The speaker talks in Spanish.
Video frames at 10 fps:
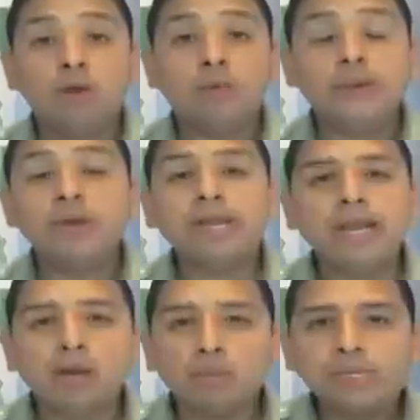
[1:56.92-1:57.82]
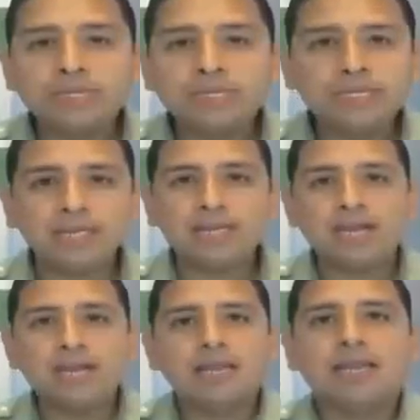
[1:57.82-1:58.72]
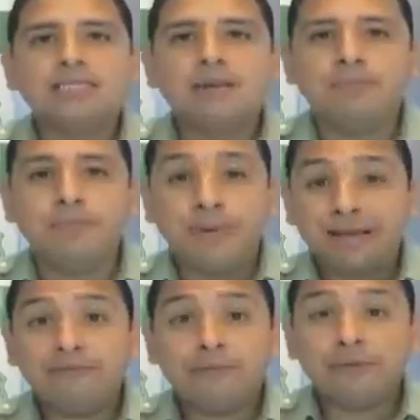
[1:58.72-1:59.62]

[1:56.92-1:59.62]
Lo primero que la norma sanitaria, que es el plan